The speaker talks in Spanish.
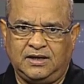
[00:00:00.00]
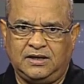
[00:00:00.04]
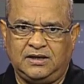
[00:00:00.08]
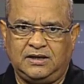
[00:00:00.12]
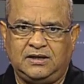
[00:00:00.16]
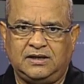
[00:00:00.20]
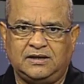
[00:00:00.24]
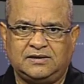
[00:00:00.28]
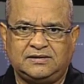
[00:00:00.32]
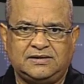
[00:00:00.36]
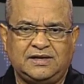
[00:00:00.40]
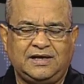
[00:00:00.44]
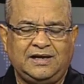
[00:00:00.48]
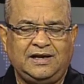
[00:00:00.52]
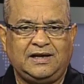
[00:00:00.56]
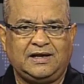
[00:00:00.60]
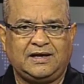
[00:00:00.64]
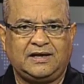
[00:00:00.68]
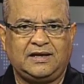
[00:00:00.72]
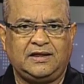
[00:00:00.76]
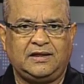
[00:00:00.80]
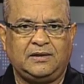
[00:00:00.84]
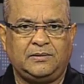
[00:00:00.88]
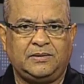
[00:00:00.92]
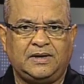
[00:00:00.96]
y esa es la
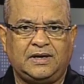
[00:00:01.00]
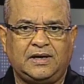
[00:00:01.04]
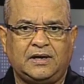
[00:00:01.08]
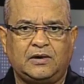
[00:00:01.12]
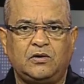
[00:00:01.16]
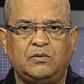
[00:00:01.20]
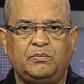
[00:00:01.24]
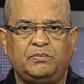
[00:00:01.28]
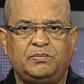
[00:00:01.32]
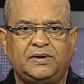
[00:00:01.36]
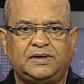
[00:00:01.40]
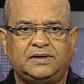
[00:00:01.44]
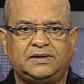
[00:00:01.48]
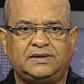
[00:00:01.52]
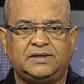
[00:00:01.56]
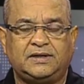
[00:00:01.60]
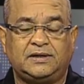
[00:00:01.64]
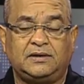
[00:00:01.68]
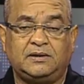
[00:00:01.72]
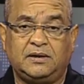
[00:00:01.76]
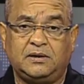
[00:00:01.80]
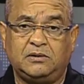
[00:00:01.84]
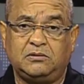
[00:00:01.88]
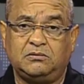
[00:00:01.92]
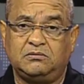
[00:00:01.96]
que deberá
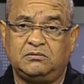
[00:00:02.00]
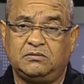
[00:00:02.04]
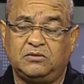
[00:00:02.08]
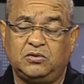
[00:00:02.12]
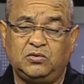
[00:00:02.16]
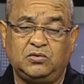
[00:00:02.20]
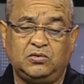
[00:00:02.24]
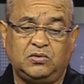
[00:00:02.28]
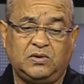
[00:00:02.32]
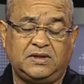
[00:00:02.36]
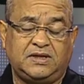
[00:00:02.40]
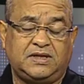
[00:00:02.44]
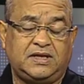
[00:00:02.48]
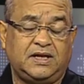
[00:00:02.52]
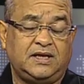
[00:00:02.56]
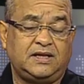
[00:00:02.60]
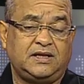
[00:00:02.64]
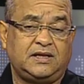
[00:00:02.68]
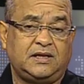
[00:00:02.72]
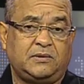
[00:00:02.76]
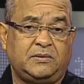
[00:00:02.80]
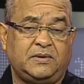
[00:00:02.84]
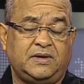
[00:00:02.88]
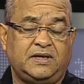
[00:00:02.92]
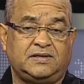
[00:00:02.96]
compartir. Uno
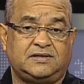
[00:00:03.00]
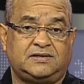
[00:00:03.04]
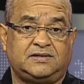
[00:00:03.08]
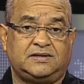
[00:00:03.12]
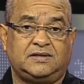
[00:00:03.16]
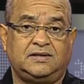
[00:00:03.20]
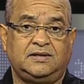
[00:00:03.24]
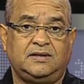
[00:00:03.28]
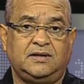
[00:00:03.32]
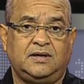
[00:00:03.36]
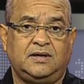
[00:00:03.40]
entiende a veces